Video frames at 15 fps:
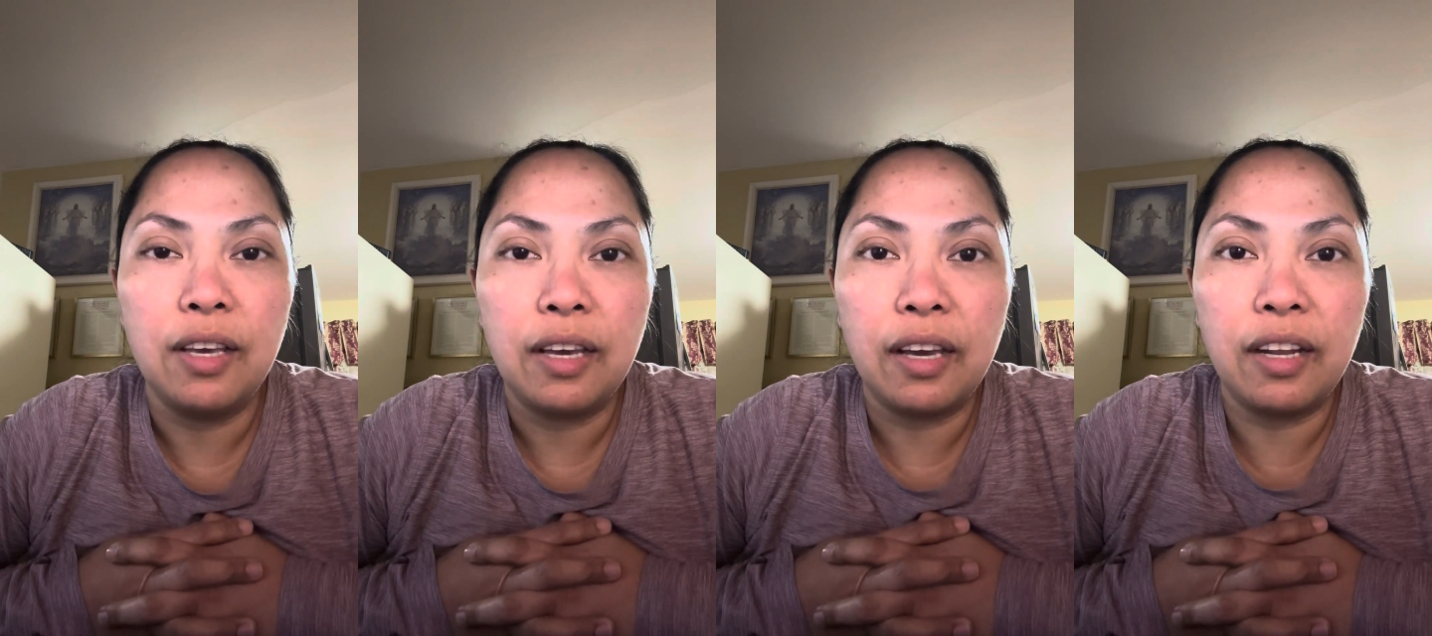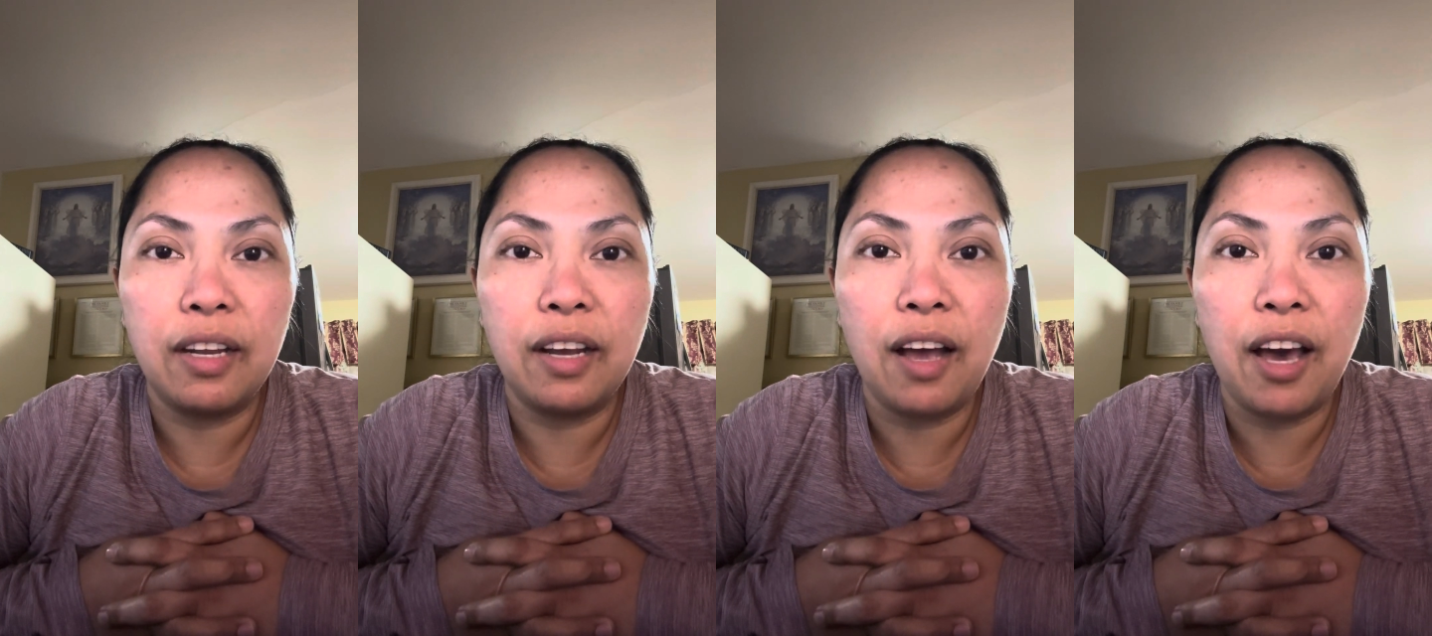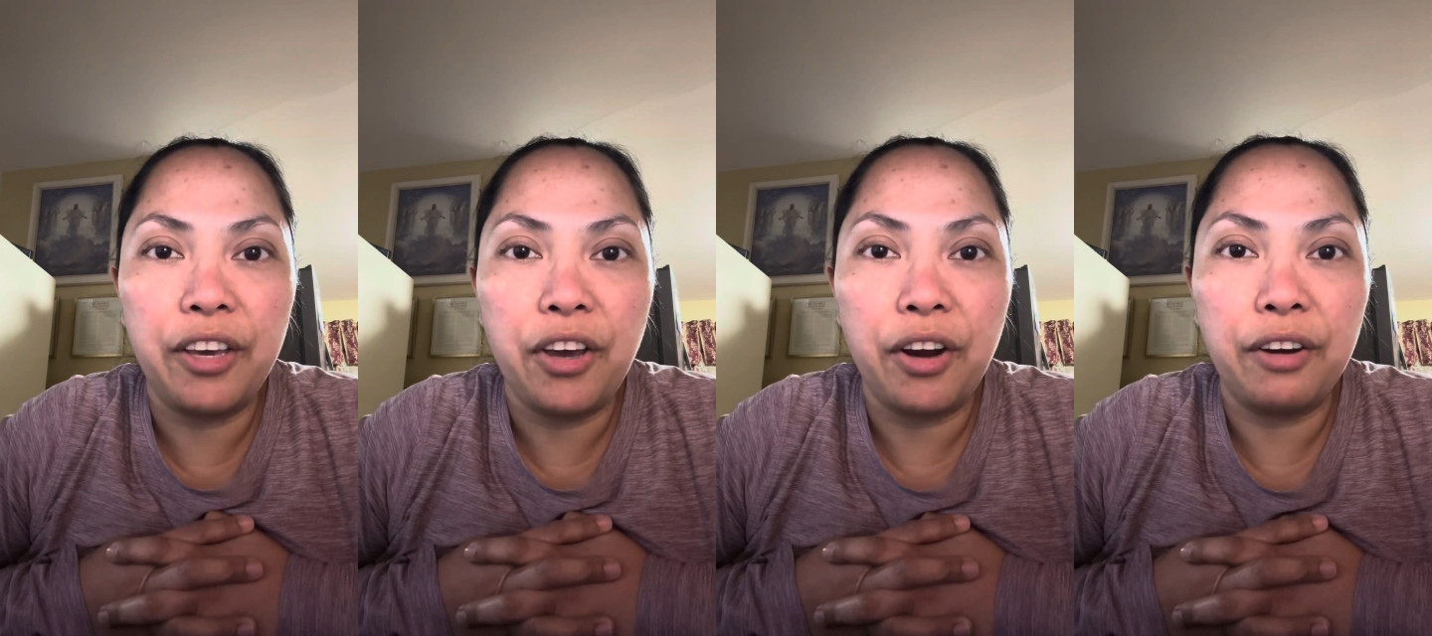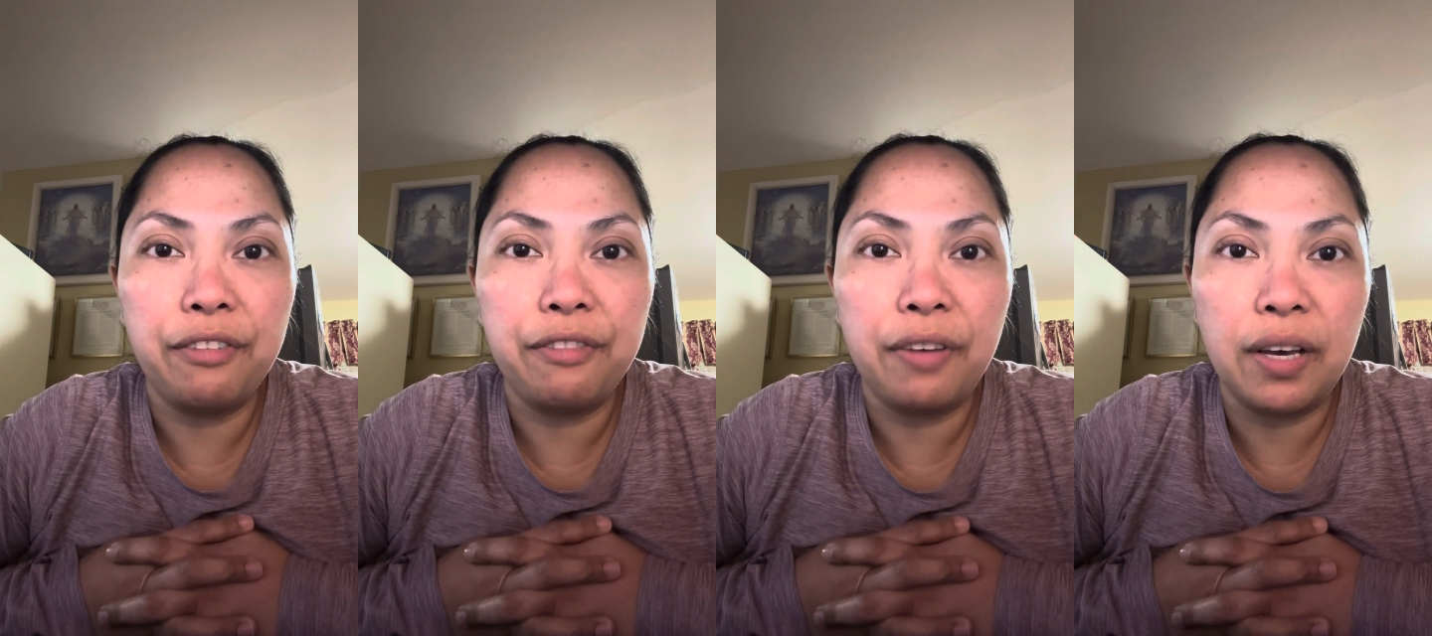kanang
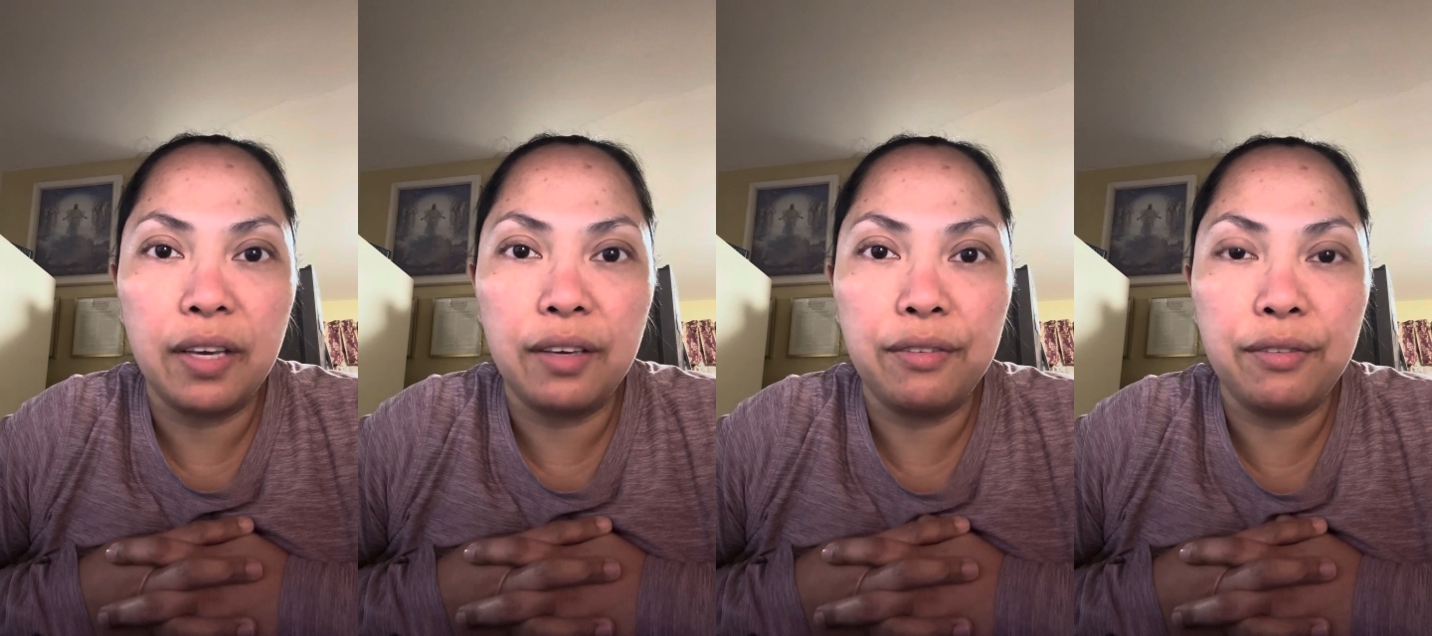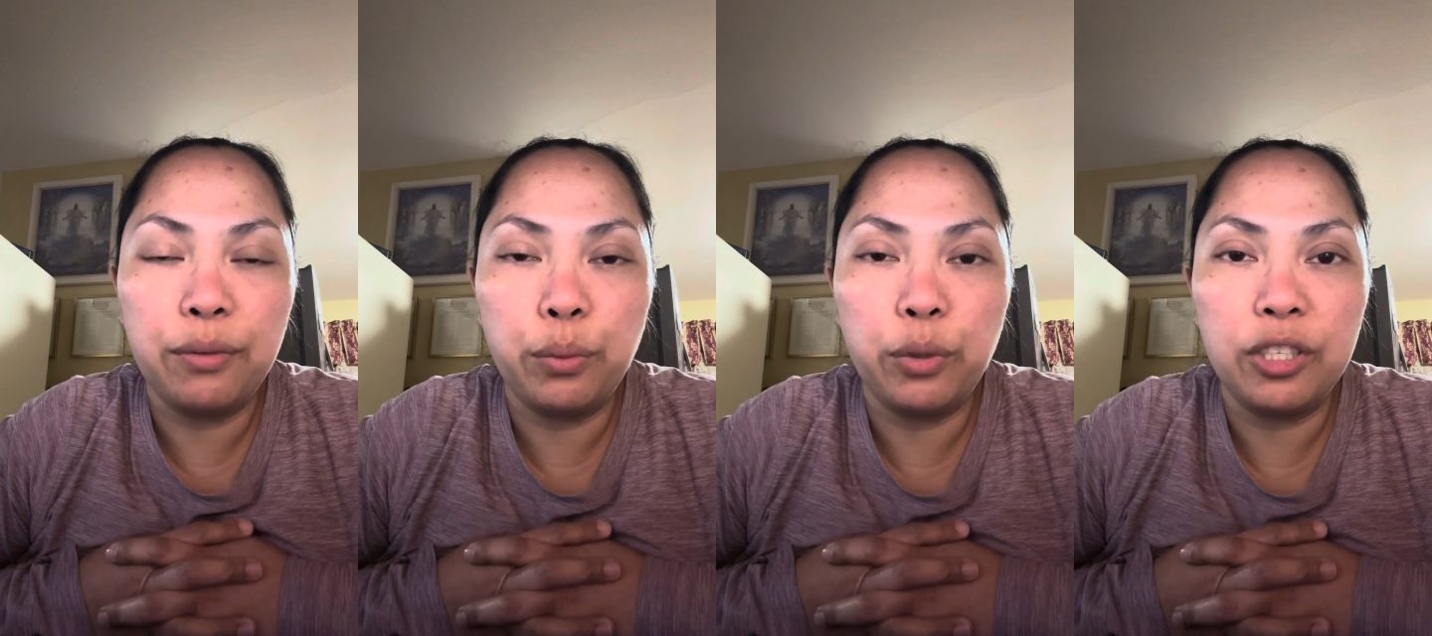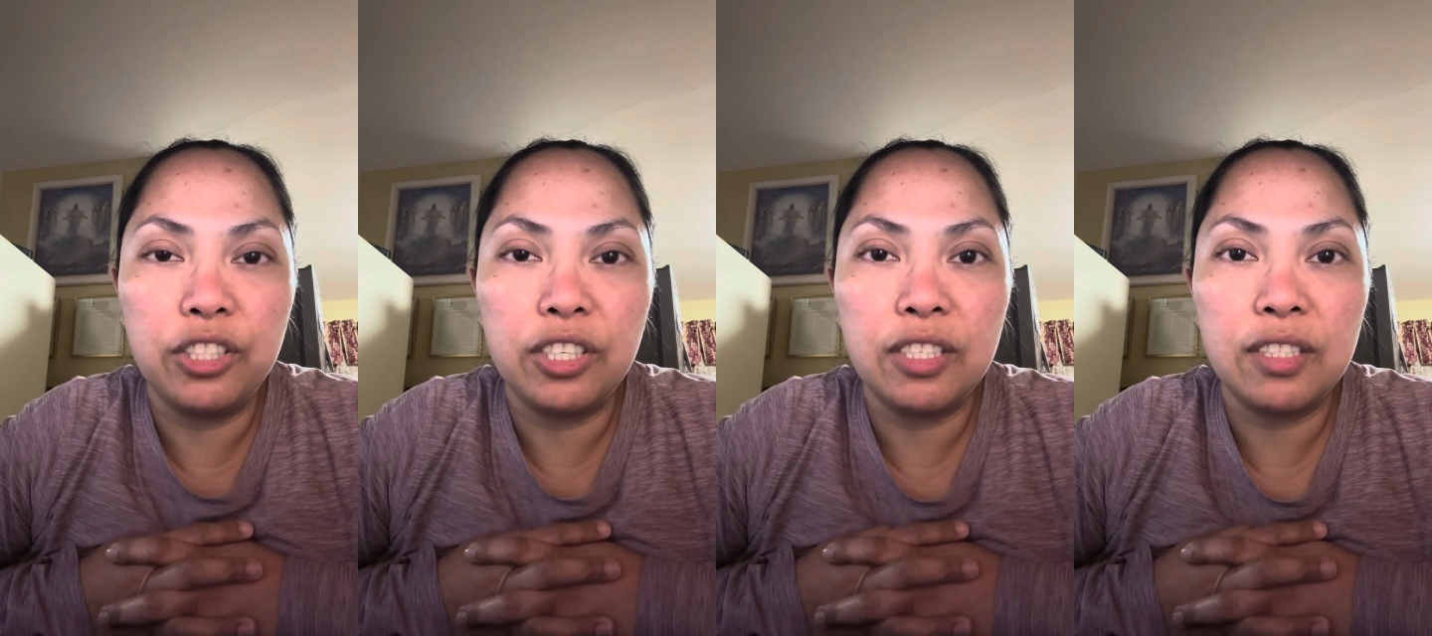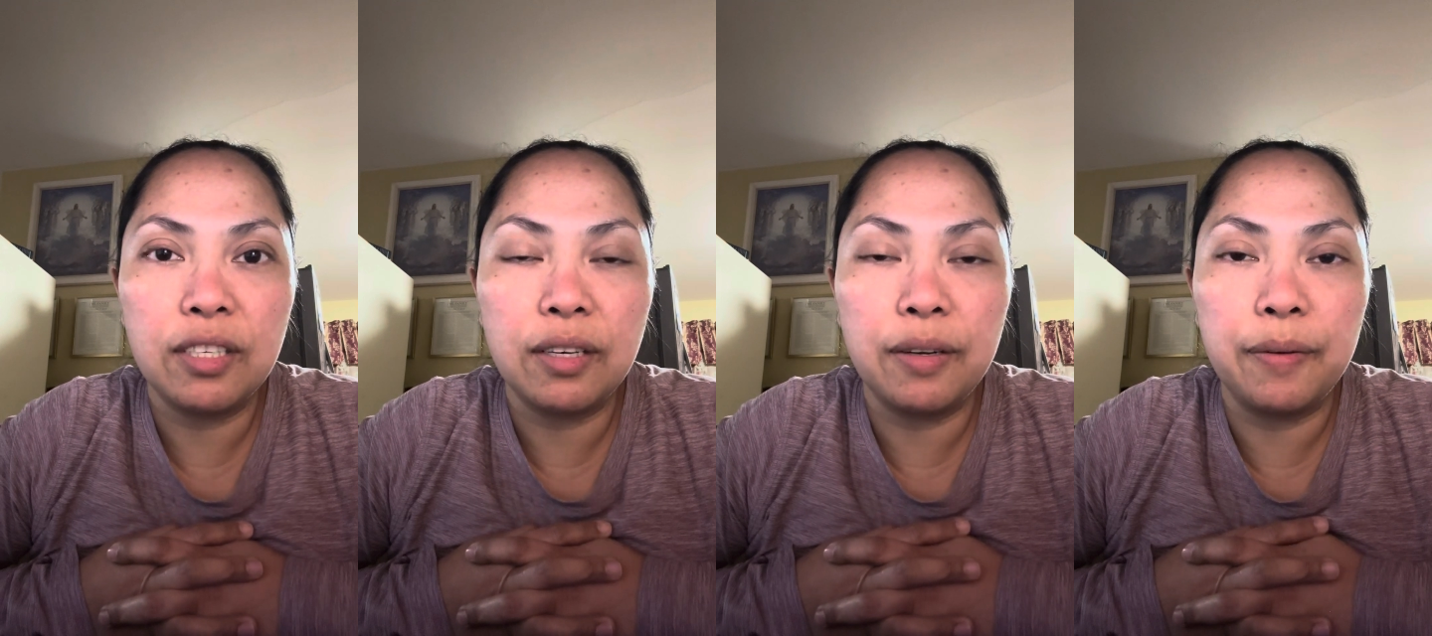IR5 which
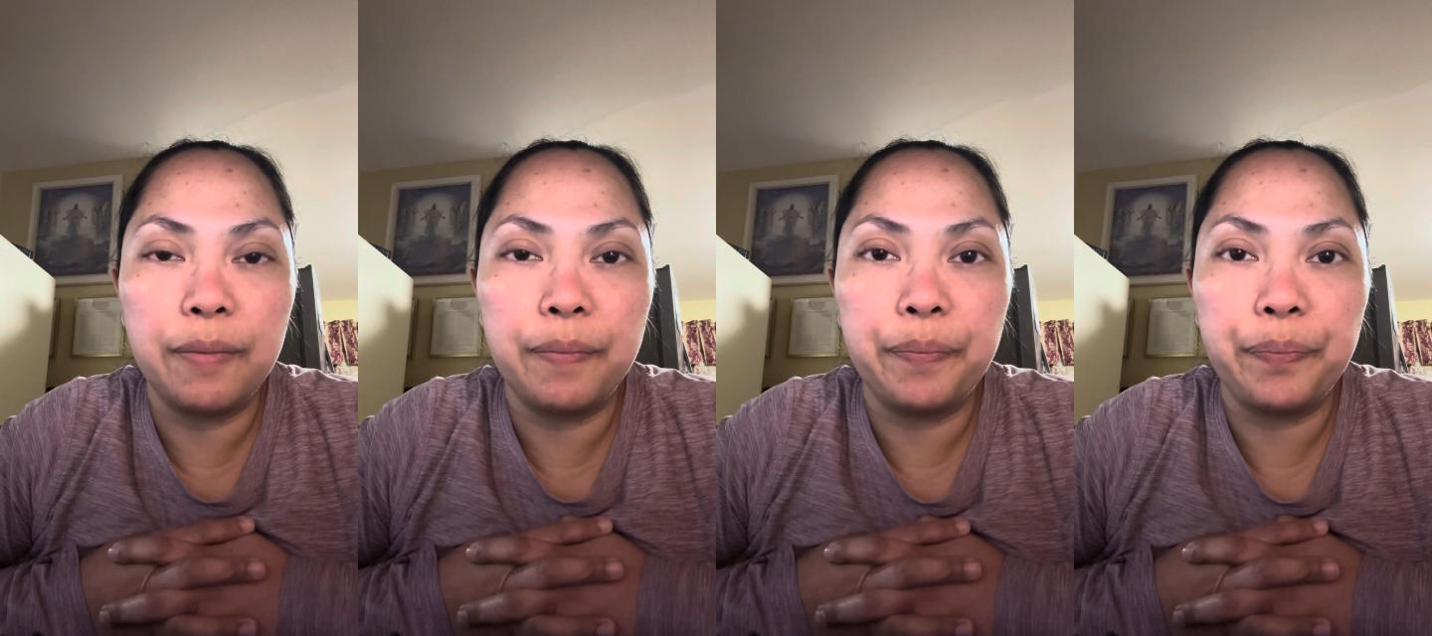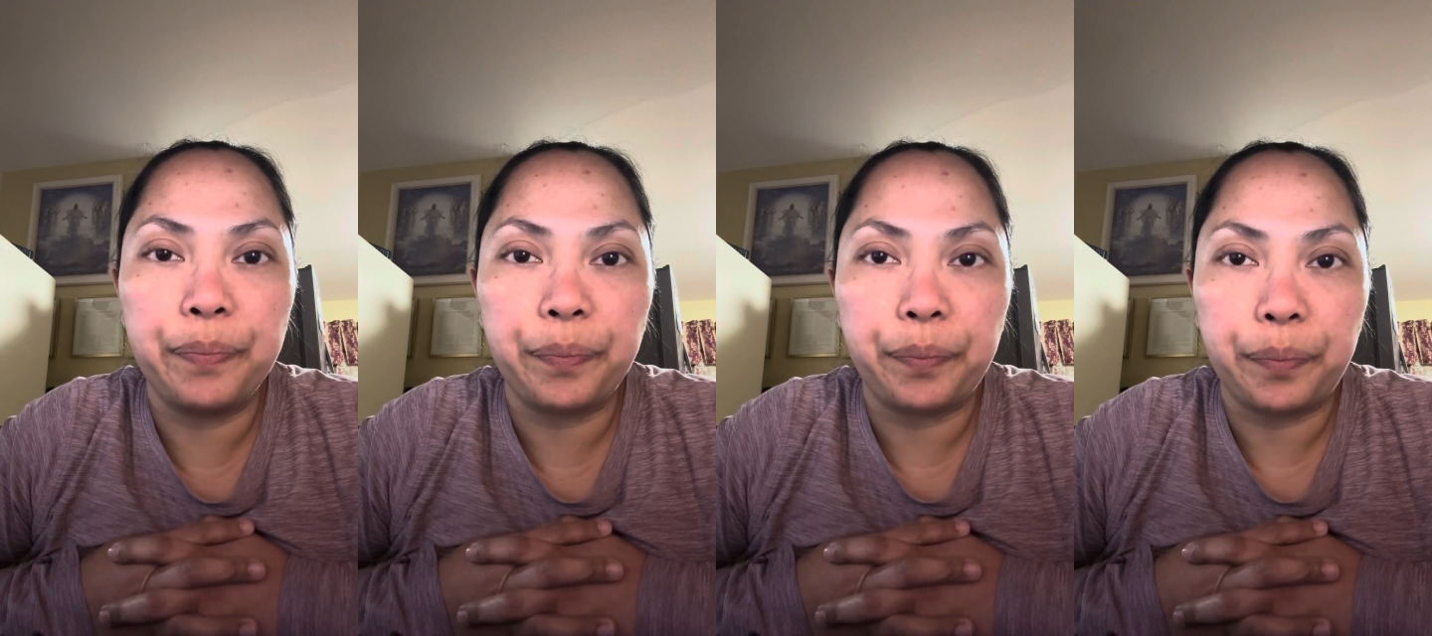is um